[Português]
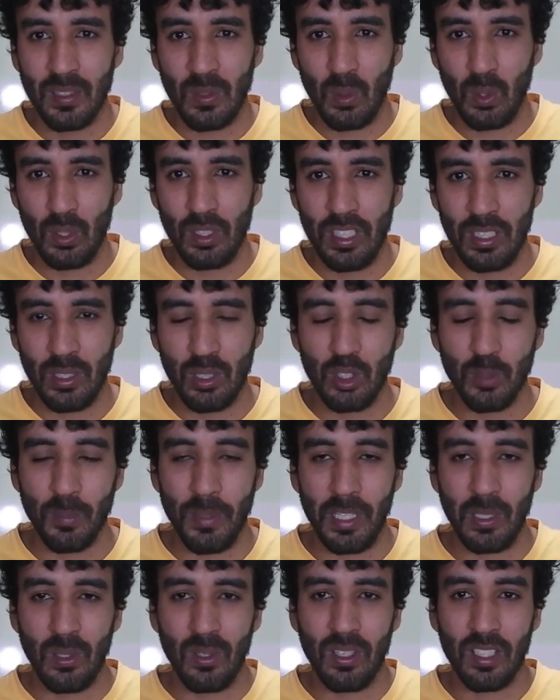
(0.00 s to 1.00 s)
cuidando de
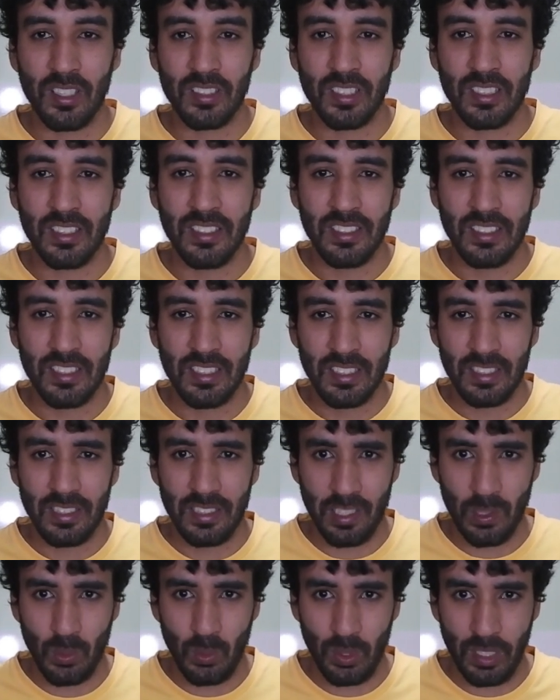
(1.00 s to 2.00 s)
uma loja
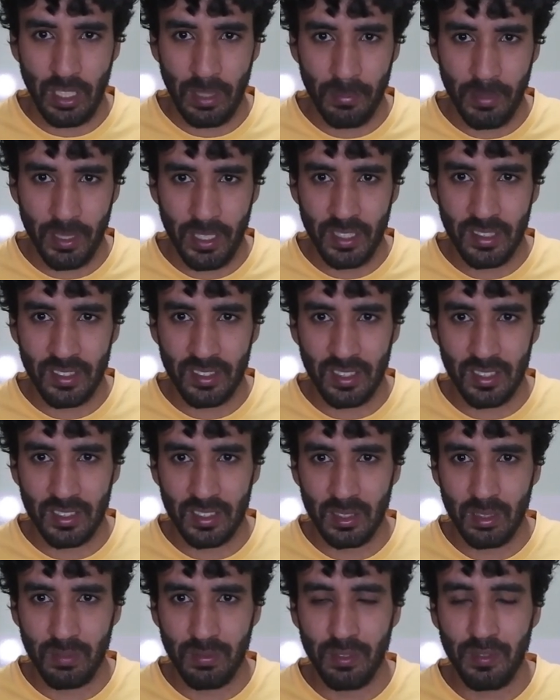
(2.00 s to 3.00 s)
tranquilamente,
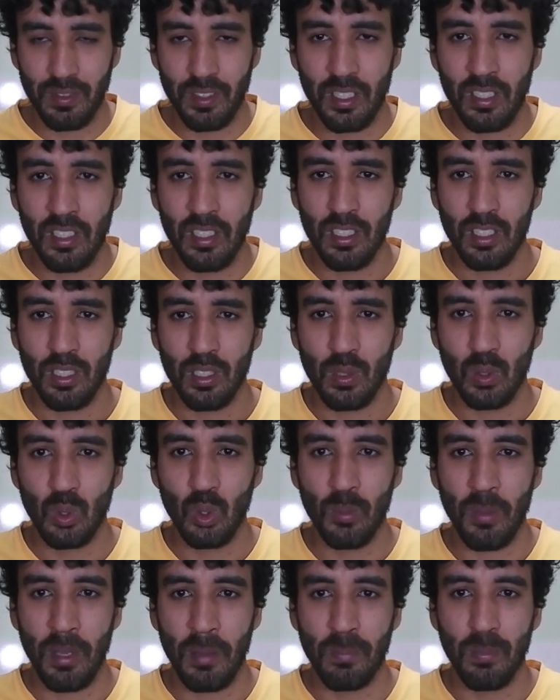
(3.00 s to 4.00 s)
tentando viver
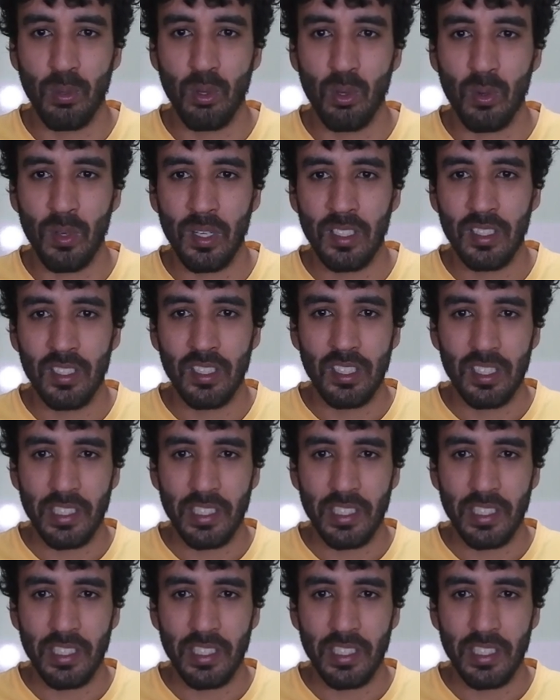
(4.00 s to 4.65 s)
numa boa,